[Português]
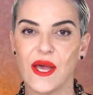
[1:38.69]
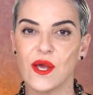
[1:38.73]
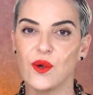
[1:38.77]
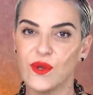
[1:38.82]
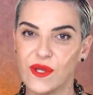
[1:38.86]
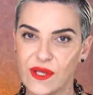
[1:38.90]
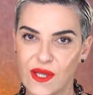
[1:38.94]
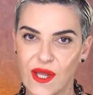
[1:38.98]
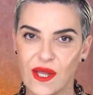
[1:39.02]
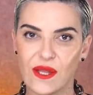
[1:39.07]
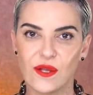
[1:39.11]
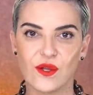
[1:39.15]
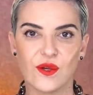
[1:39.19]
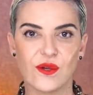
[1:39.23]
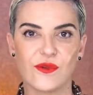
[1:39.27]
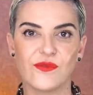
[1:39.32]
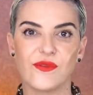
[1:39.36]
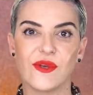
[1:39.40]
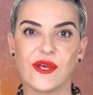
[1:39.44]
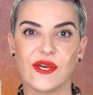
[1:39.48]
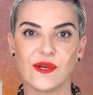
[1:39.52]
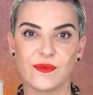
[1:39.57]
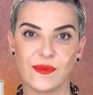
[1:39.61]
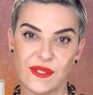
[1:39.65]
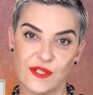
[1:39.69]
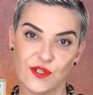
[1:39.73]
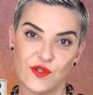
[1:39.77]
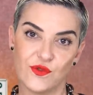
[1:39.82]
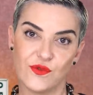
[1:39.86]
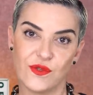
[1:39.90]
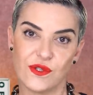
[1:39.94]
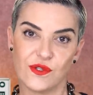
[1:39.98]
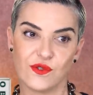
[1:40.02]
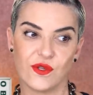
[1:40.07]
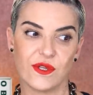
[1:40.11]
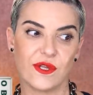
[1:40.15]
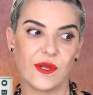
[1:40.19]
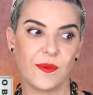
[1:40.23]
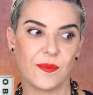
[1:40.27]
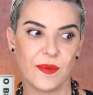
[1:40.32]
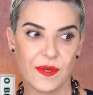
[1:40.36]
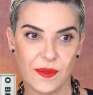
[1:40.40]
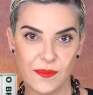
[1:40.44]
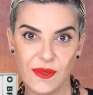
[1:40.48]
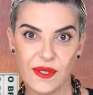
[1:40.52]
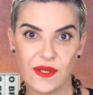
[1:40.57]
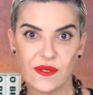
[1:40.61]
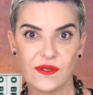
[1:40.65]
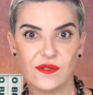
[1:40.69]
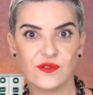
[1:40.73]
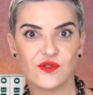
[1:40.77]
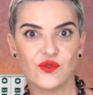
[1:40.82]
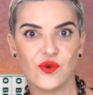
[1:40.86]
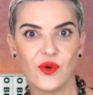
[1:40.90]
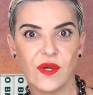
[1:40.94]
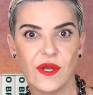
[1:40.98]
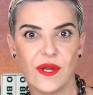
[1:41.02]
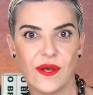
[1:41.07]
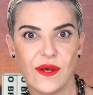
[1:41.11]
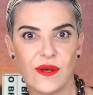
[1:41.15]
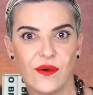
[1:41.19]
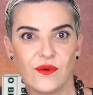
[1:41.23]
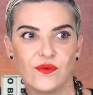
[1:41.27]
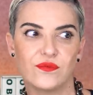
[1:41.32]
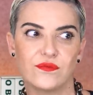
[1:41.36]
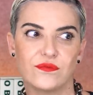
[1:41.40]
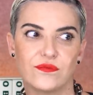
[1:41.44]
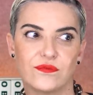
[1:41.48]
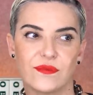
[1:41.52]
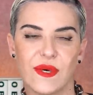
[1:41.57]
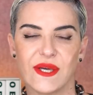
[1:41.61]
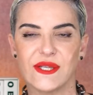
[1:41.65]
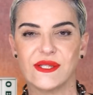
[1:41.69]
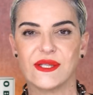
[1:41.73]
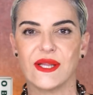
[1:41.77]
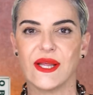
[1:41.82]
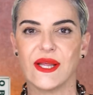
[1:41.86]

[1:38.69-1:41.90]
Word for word: eu entendo que fica mais difícil, até para mim, escolher um mais